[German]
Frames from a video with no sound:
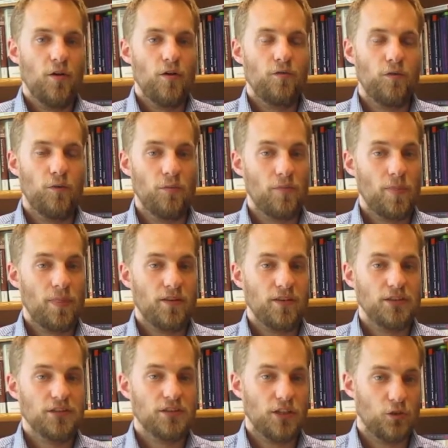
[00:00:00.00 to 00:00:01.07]
vom
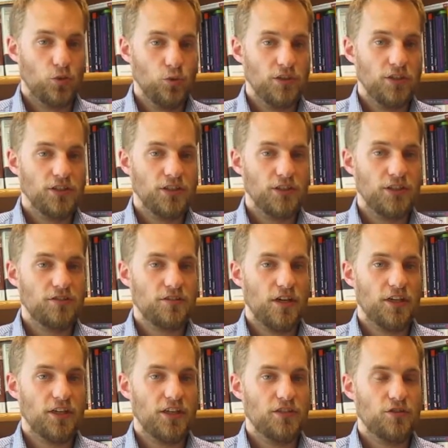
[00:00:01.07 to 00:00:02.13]
Statut des
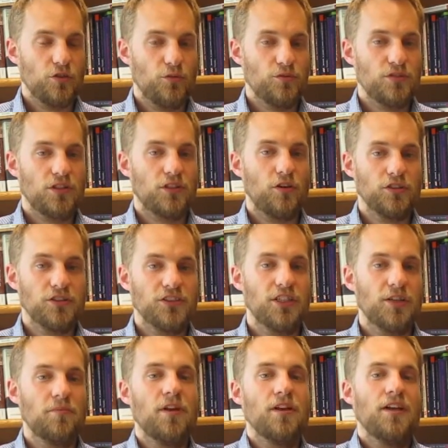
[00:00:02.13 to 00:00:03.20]
Internationalen Gerichtshofs,
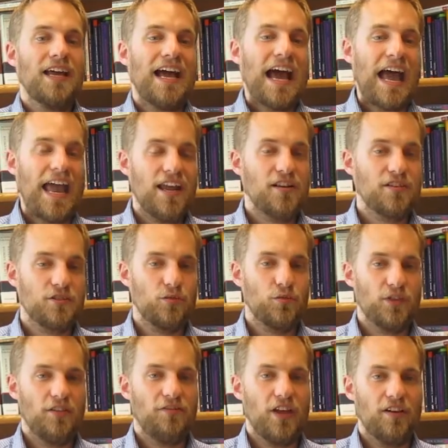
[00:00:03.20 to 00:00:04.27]
trotzdem eigens
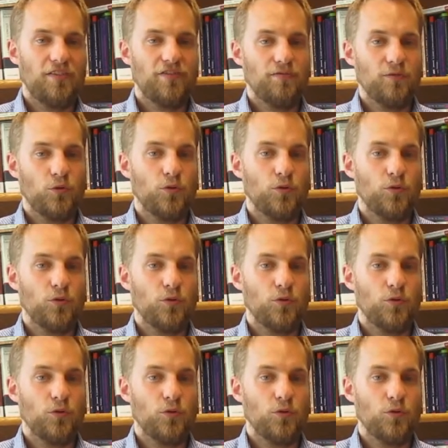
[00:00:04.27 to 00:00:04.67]
unterwerfen.